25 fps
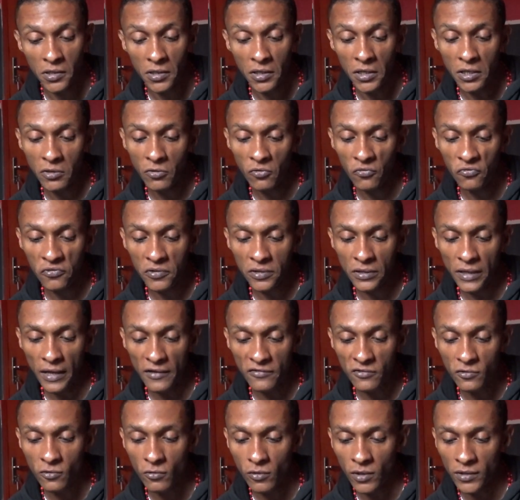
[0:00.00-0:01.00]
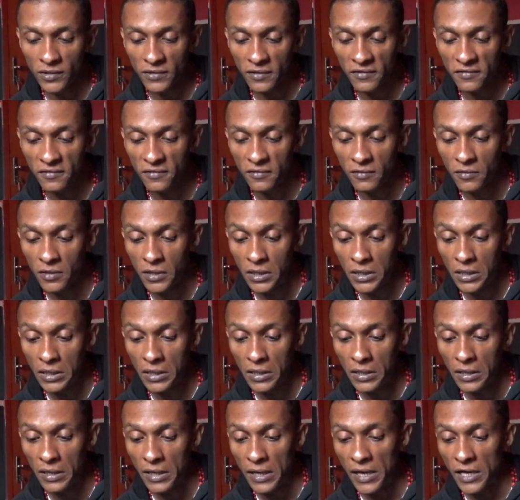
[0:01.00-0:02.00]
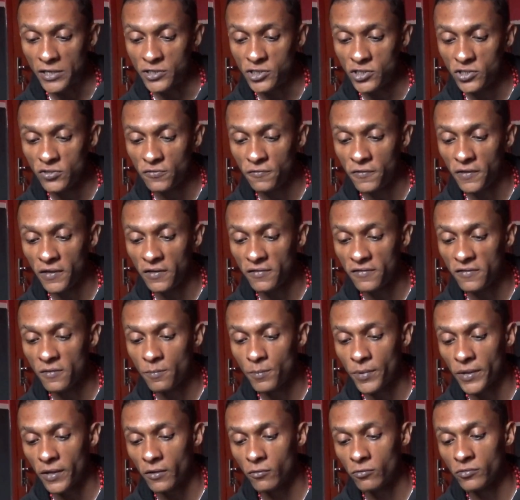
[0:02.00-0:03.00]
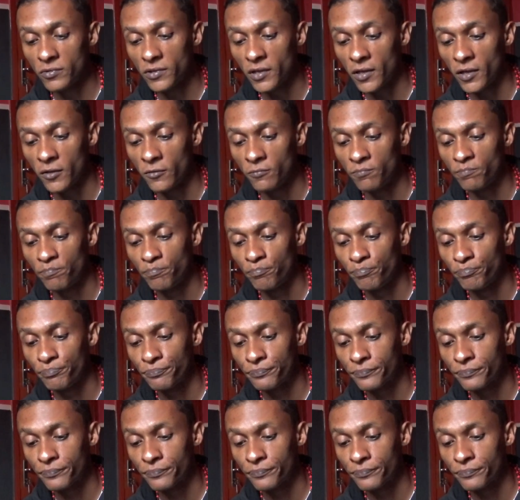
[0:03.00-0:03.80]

E no fim das contas, a gente fica se perguntando: